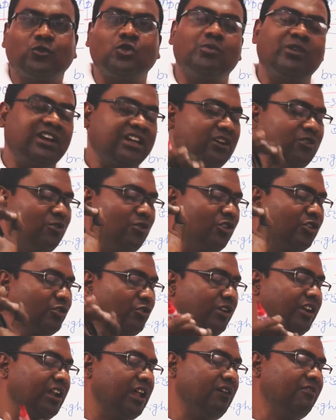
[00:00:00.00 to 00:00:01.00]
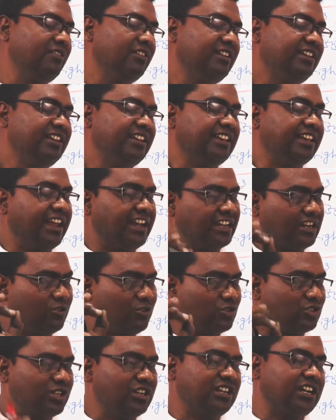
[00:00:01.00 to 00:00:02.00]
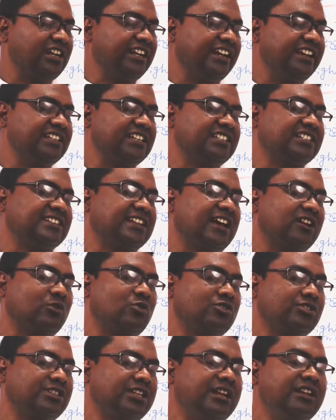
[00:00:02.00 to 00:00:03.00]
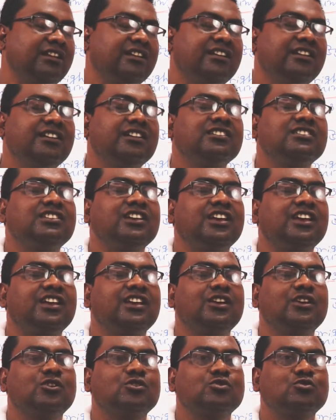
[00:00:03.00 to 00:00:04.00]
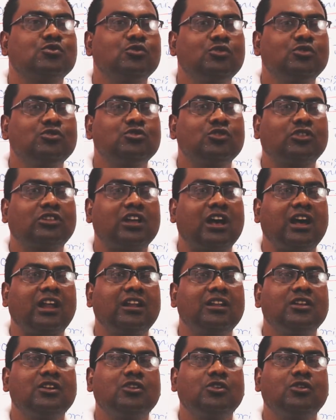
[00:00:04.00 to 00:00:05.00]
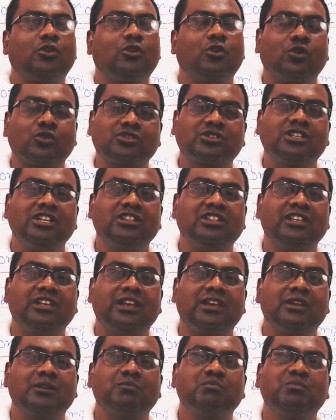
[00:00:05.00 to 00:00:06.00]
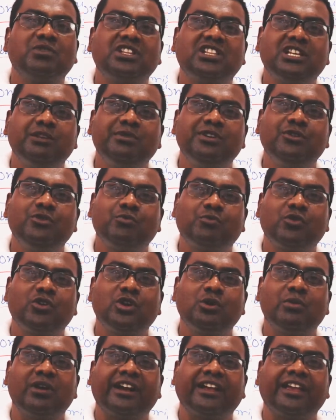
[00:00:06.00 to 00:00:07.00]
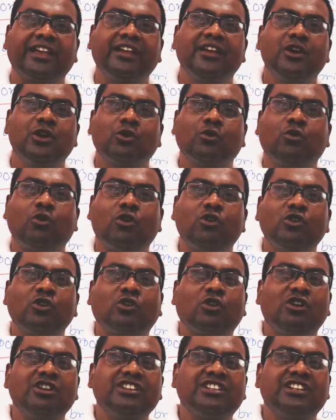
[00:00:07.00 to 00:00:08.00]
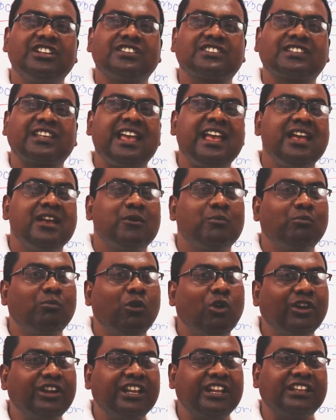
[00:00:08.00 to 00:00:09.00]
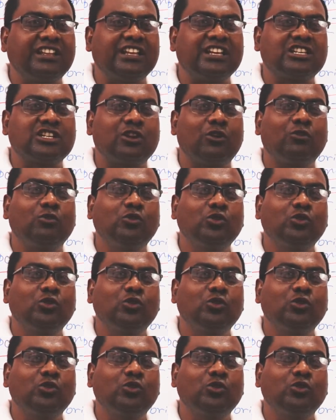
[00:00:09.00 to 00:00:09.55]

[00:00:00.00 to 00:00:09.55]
তোমরা এটা নোট করে নাও এটা কোশ্চেনটা লেগে যায় তার কোশ্চেন যে সূর্য তার রশ্মি দিয়ে পৃথিবীর উপরিভাগে কোন কোন জিনিসকে ভরিয়ে দিয়েছিল